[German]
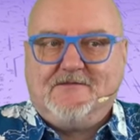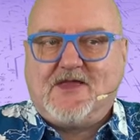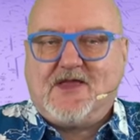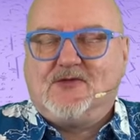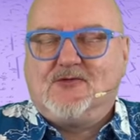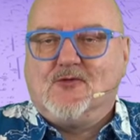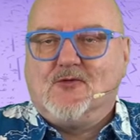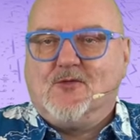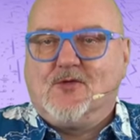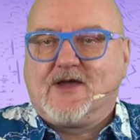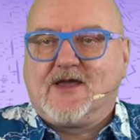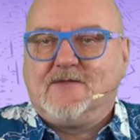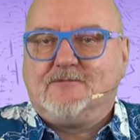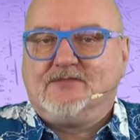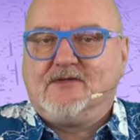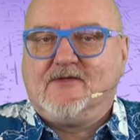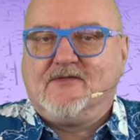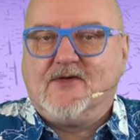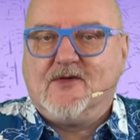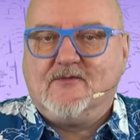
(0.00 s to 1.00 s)
der Turbo
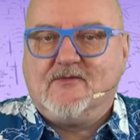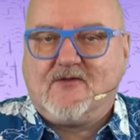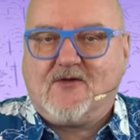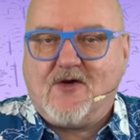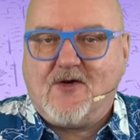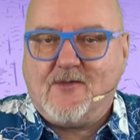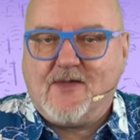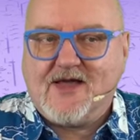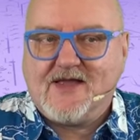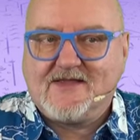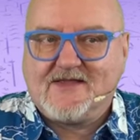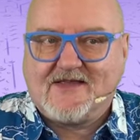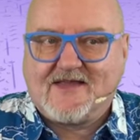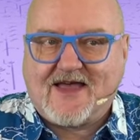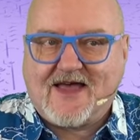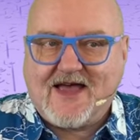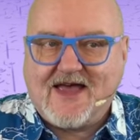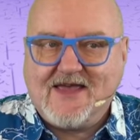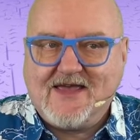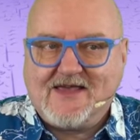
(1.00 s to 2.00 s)
geht bis
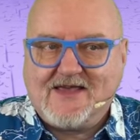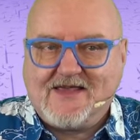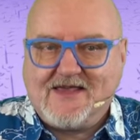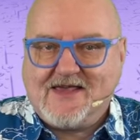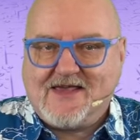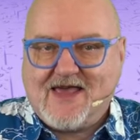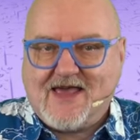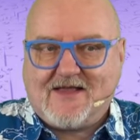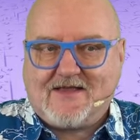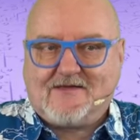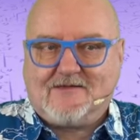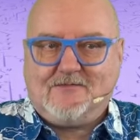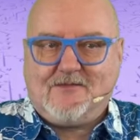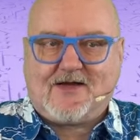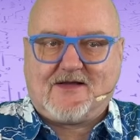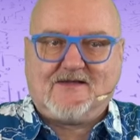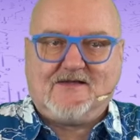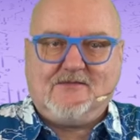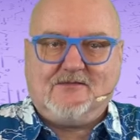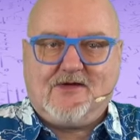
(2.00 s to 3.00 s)
5,3 GHz
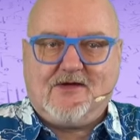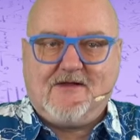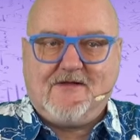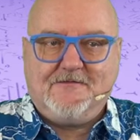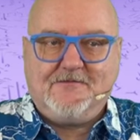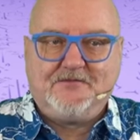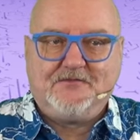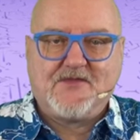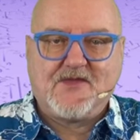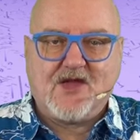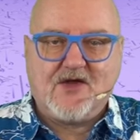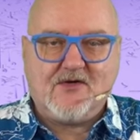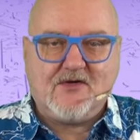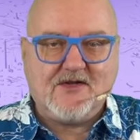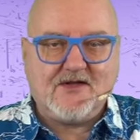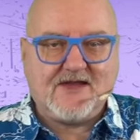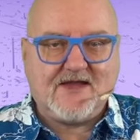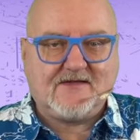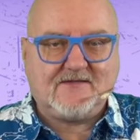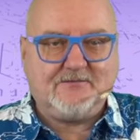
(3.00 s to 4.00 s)
maximal.
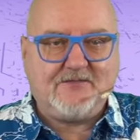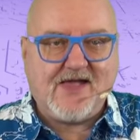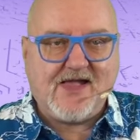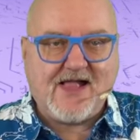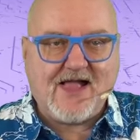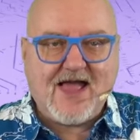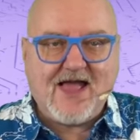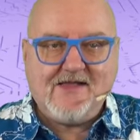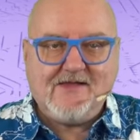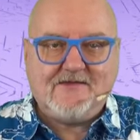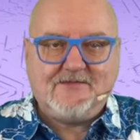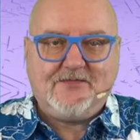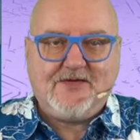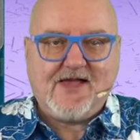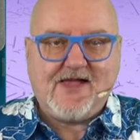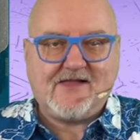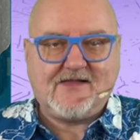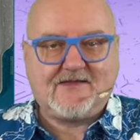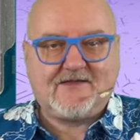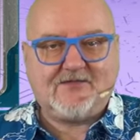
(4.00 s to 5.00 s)
Und das PL1,
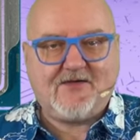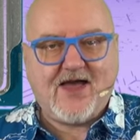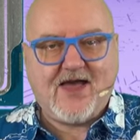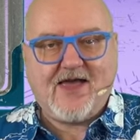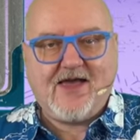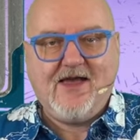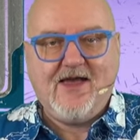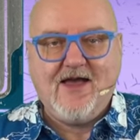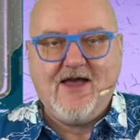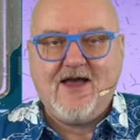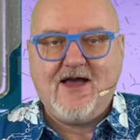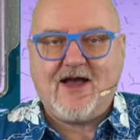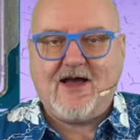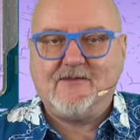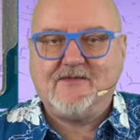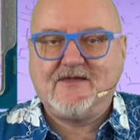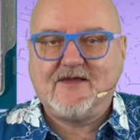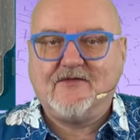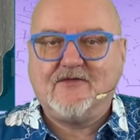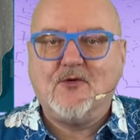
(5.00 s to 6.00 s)
PL2
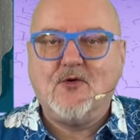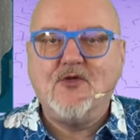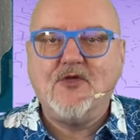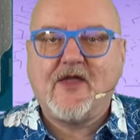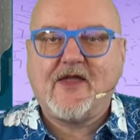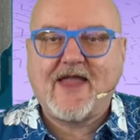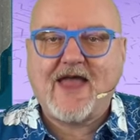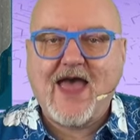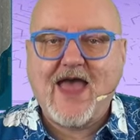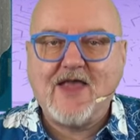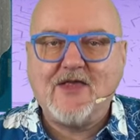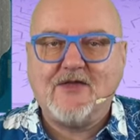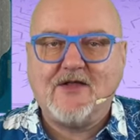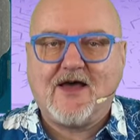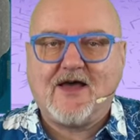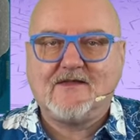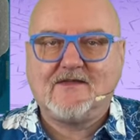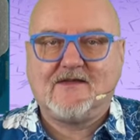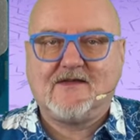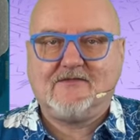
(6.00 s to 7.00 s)
haben sie auf
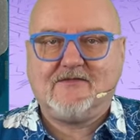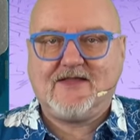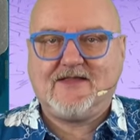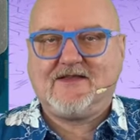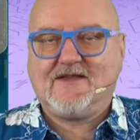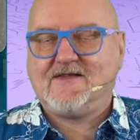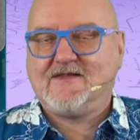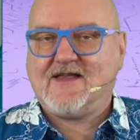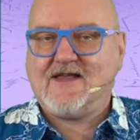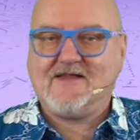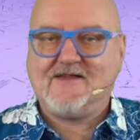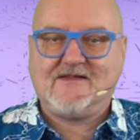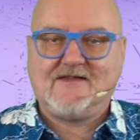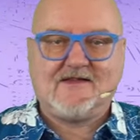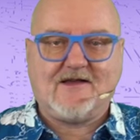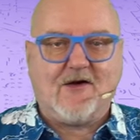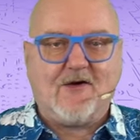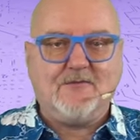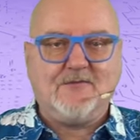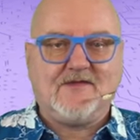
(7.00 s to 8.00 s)
181 Watt gesetzt,
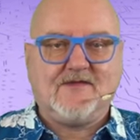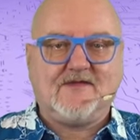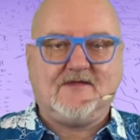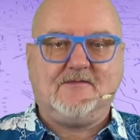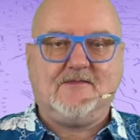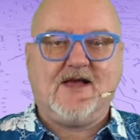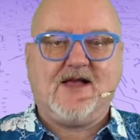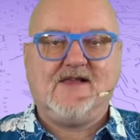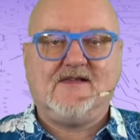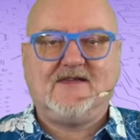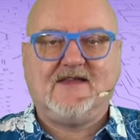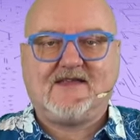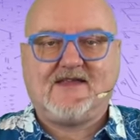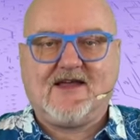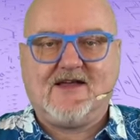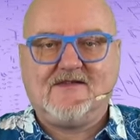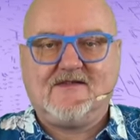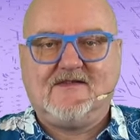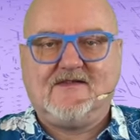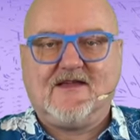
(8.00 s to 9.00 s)
ist auch ein bisschen mehr als der
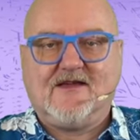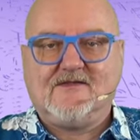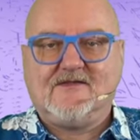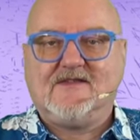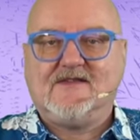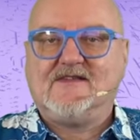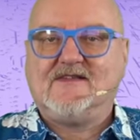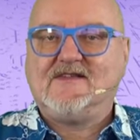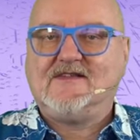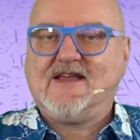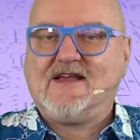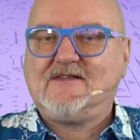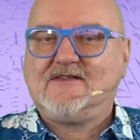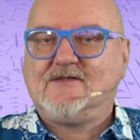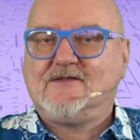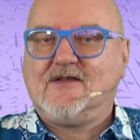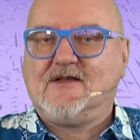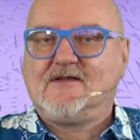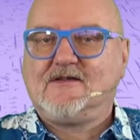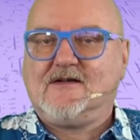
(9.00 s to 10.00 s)

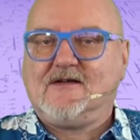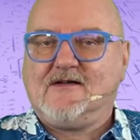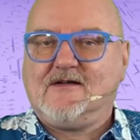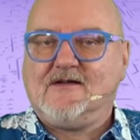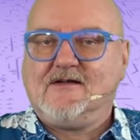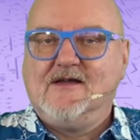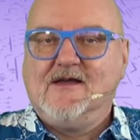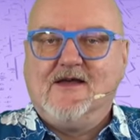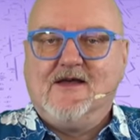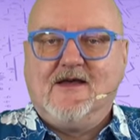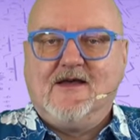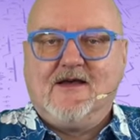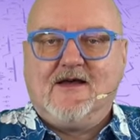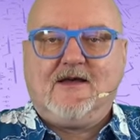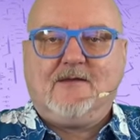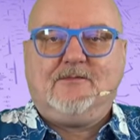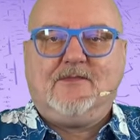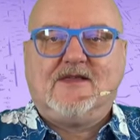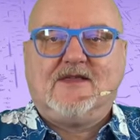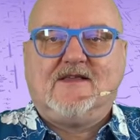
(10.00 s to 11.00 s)
13600K.
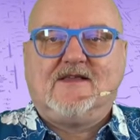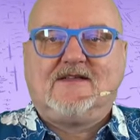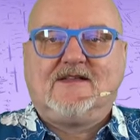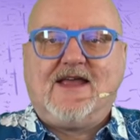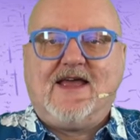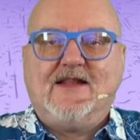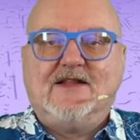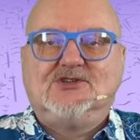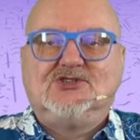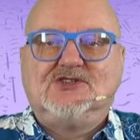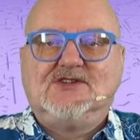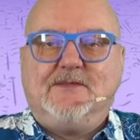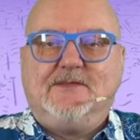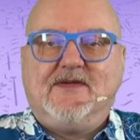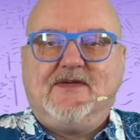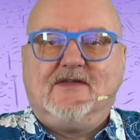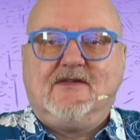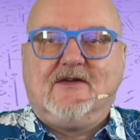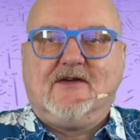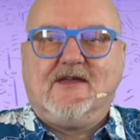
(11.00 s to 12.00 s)
Hat man das kleine
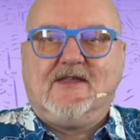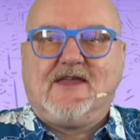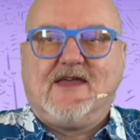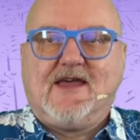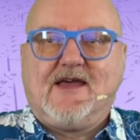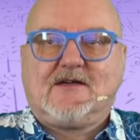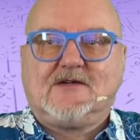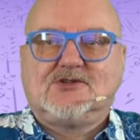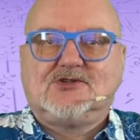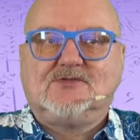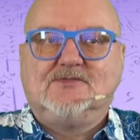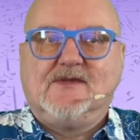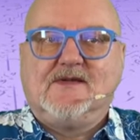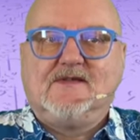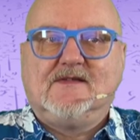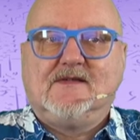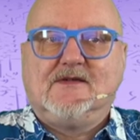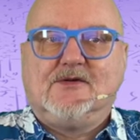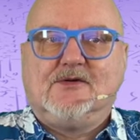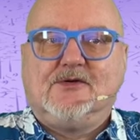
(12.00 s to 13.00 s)
Schippchen noch
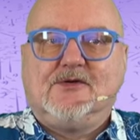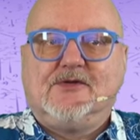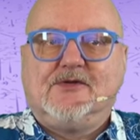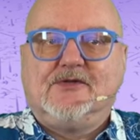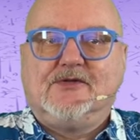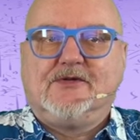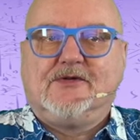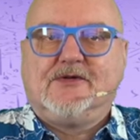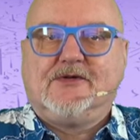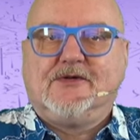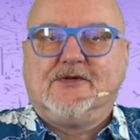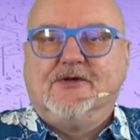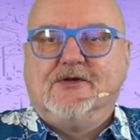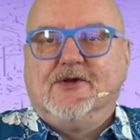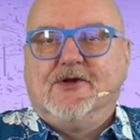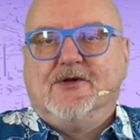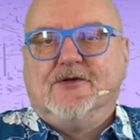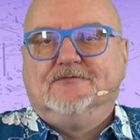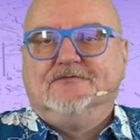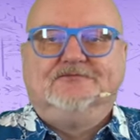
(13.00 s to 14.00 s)
hinterhergeschmissen und äh,
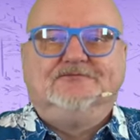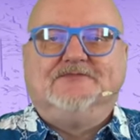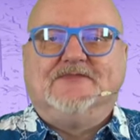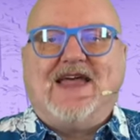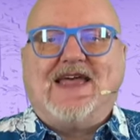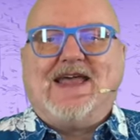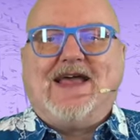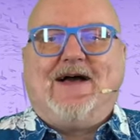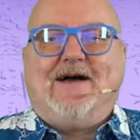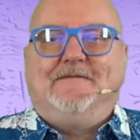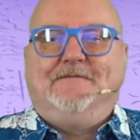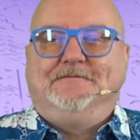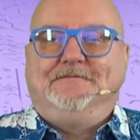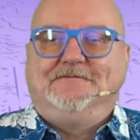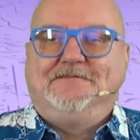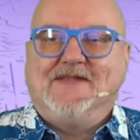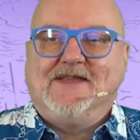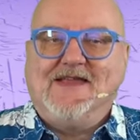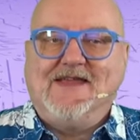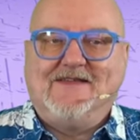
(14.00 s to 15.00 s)
naja,
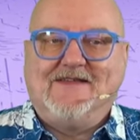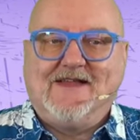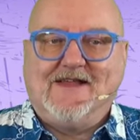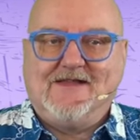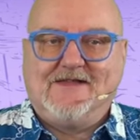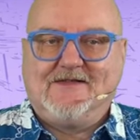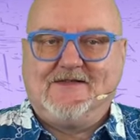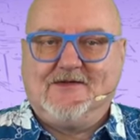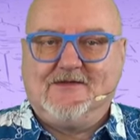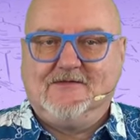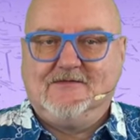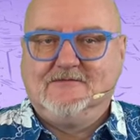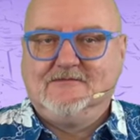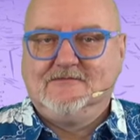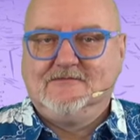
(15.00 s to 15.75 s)
ist halt so.